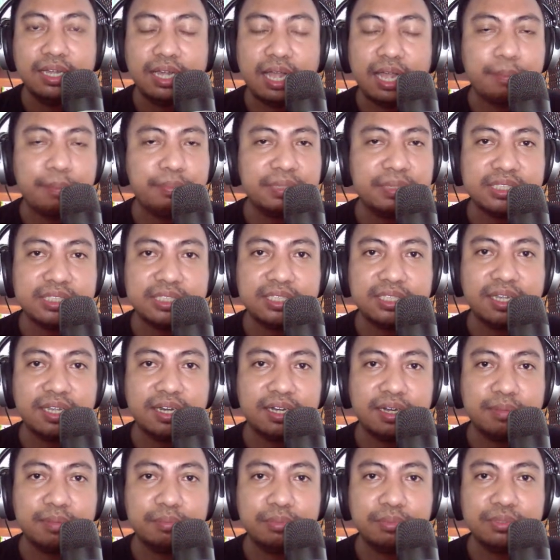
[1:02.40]
apa saja yang
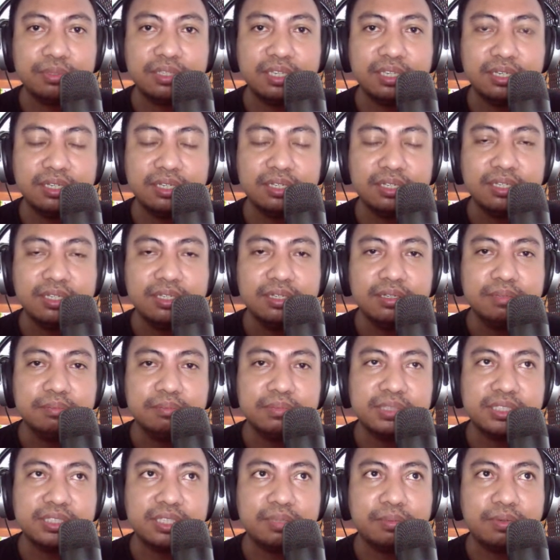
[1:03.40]
Anda punya.
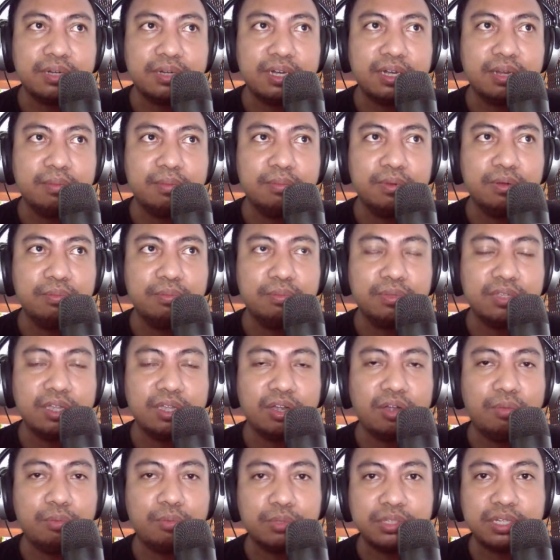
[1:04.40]
Meskipun Anda belum
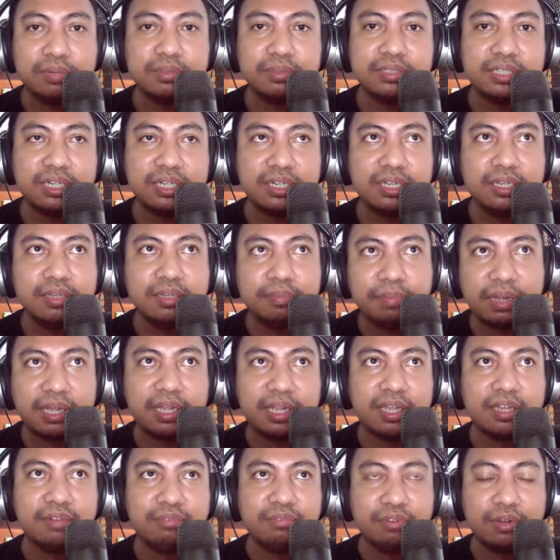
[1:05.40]
punya komputer misalnya,
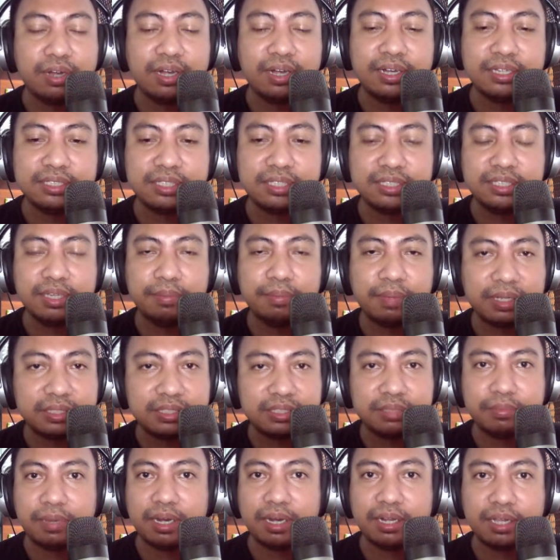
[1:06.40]
pakai handphone Anda saja
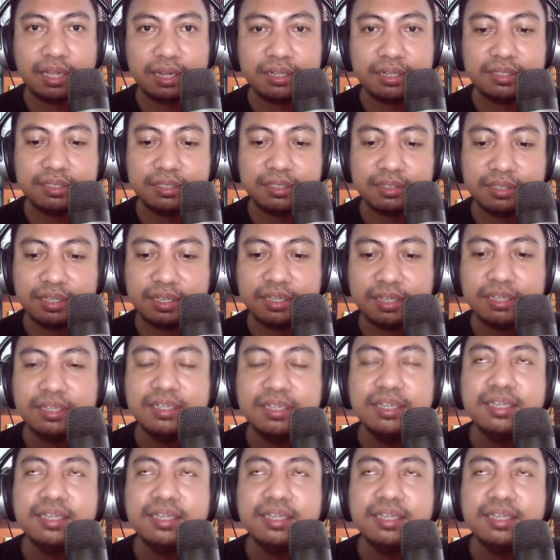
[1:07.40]
maksimalkan gitu ya.